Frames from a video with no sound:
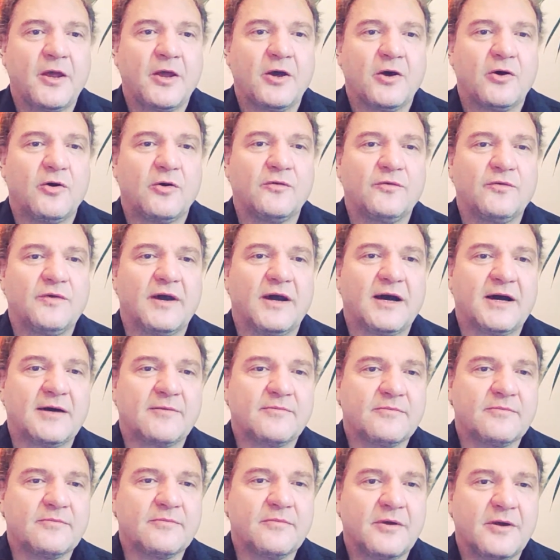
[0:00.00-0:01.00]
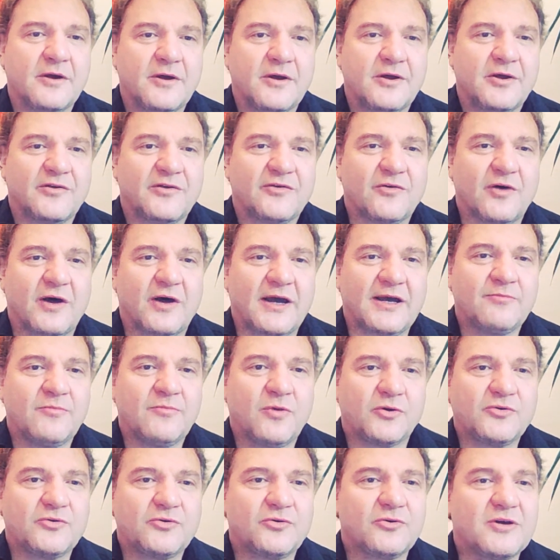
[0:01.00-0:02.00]
Und wir haben so ein
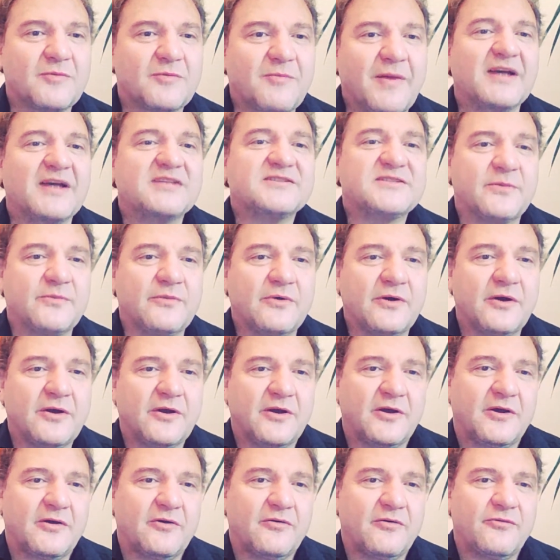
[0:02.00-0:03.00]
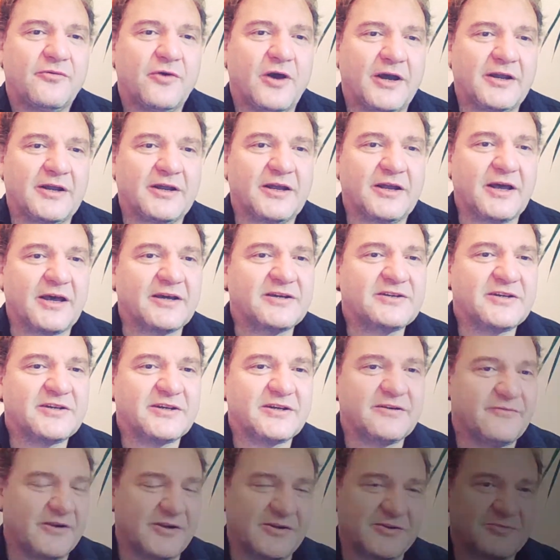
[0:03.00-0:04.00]
Motto, gemeinsam für eine
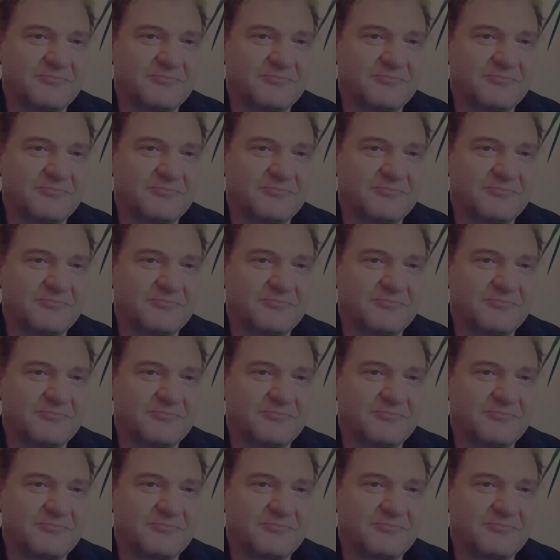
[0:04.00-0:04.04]
gerechtere Welt.